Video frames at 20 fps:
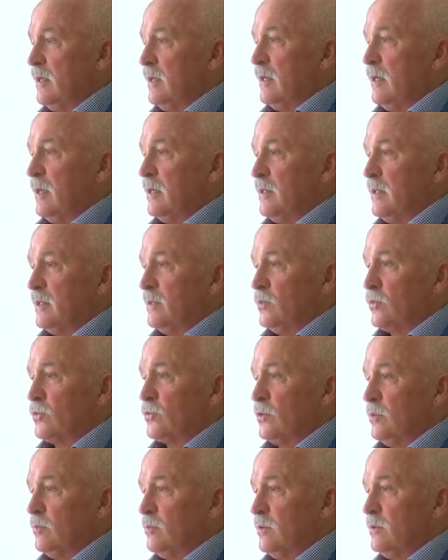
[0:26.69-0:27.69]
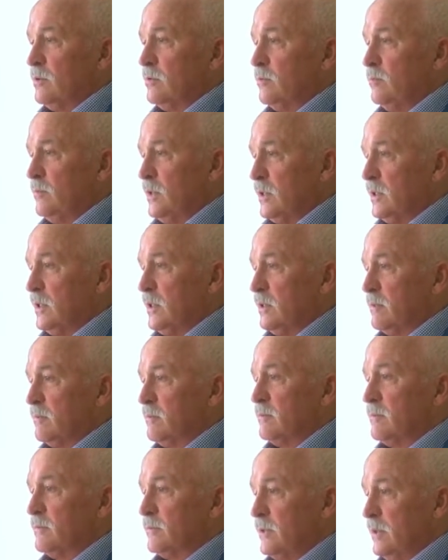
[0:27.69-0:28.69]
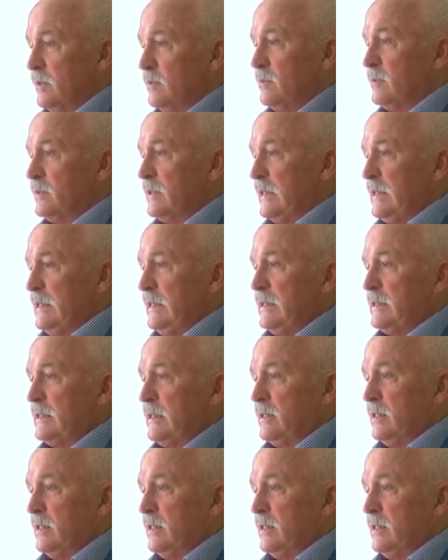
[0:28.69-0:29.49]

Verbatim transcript: где родились. Ну а основной темой сегодняшних